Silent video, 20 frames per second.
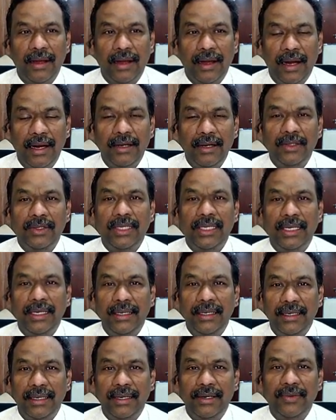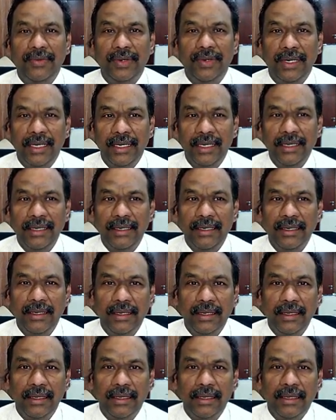அனுதின நிகழ்வுகளை
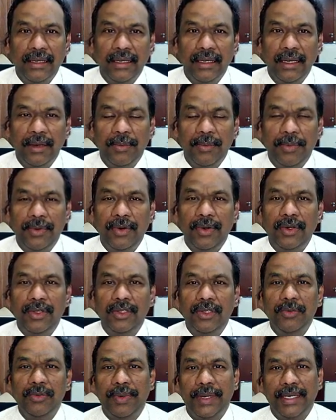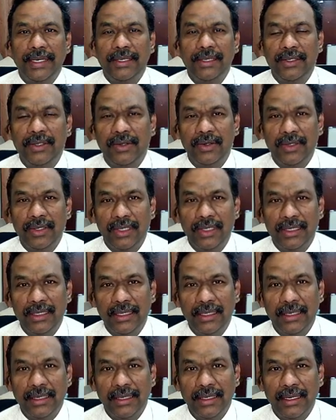எப்போதும் பகிர்ந்து கொண்டிருந்த
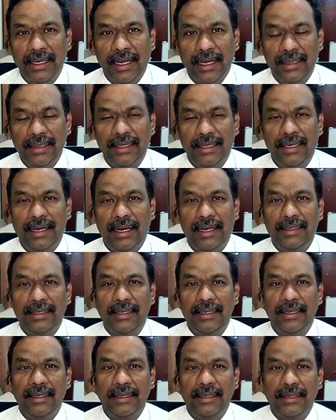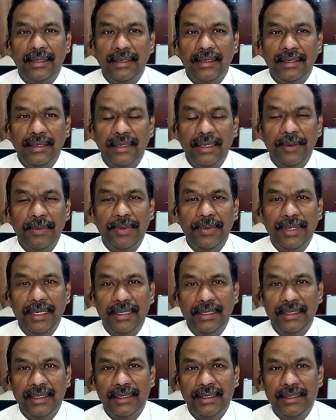அந்த நாட்கள் எப்படி
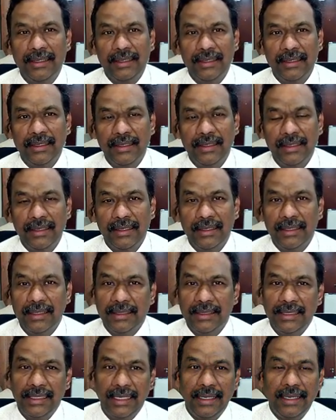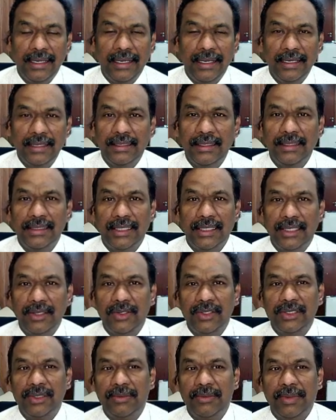இருந்தது சிறகடித்து
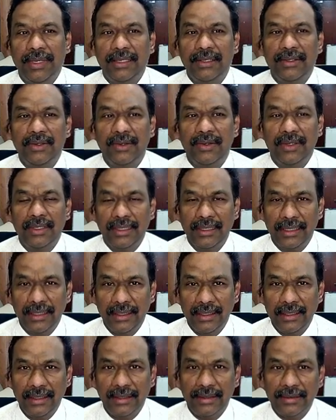சந்தோஷம் பறந்து கொண்டிருந்தது